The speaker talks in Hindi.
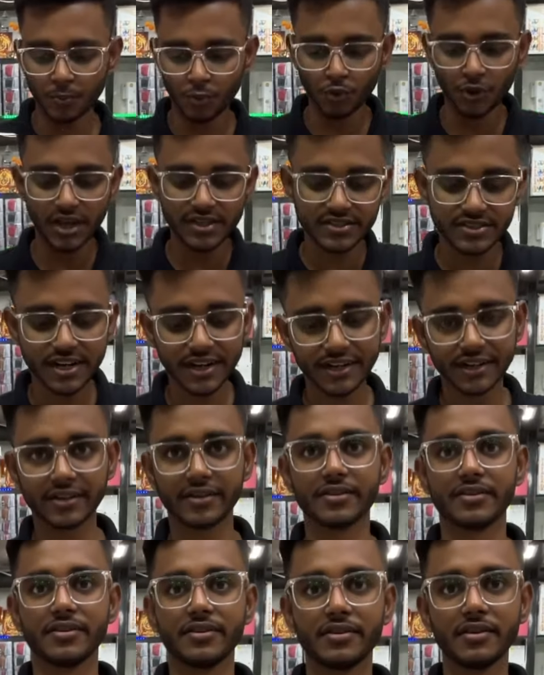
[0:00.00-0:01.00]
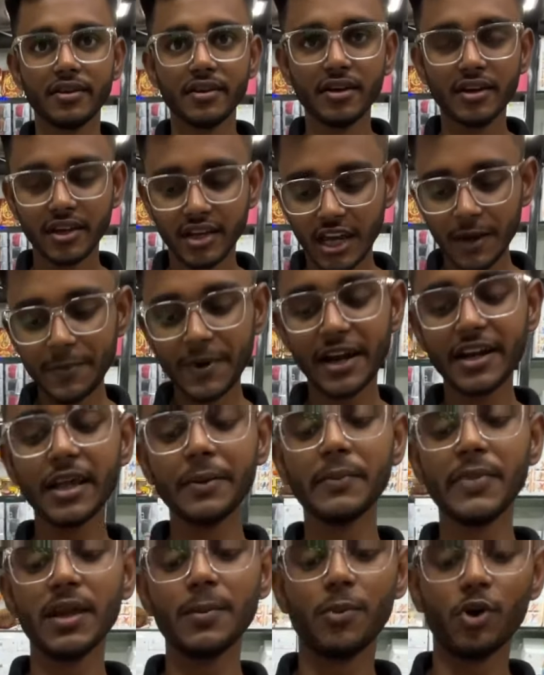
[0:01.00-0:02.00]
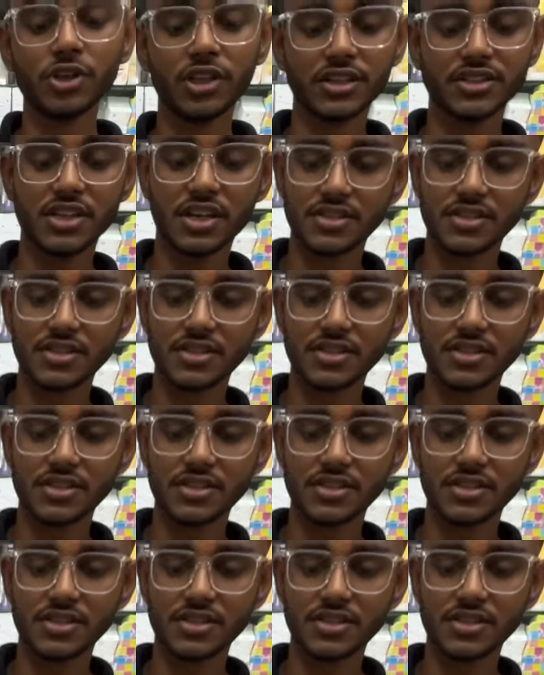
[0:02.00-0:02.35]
पूरा सेट गिफ्ट आइटिंग के लिए बहुत अच्छा